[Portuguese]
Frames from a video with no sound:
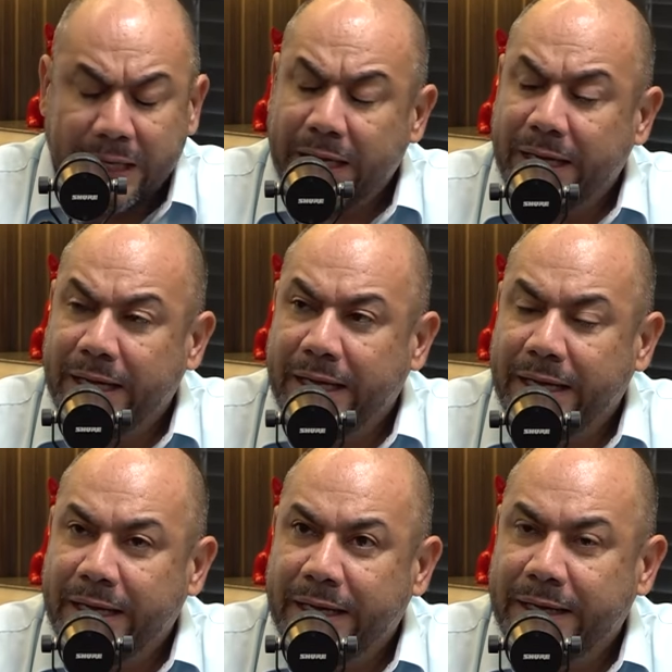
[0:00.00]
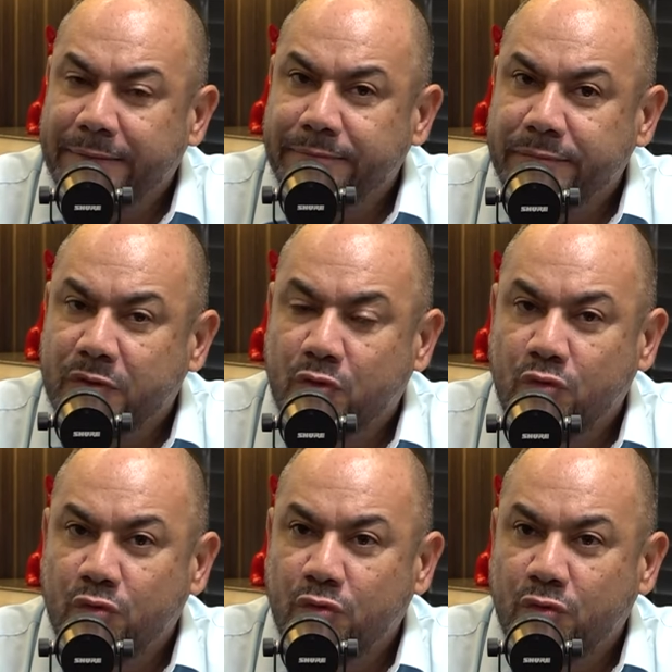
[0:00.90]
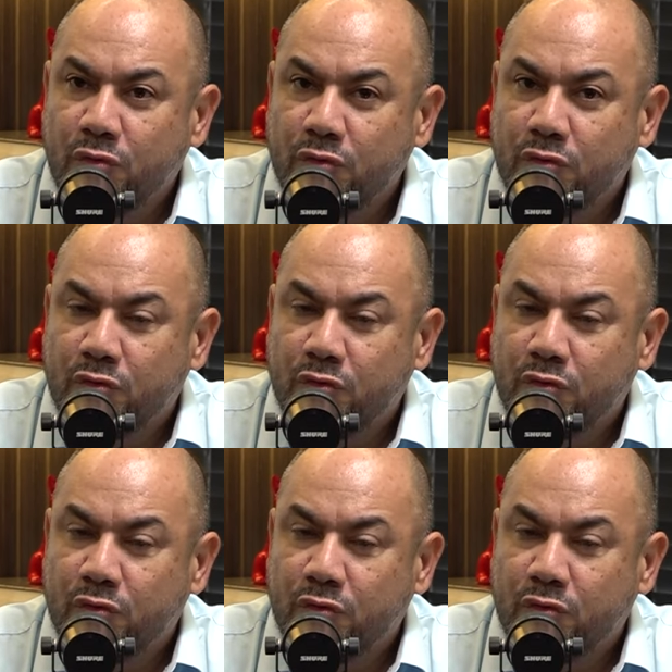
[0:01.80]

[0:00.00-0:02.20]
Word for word: É, tu,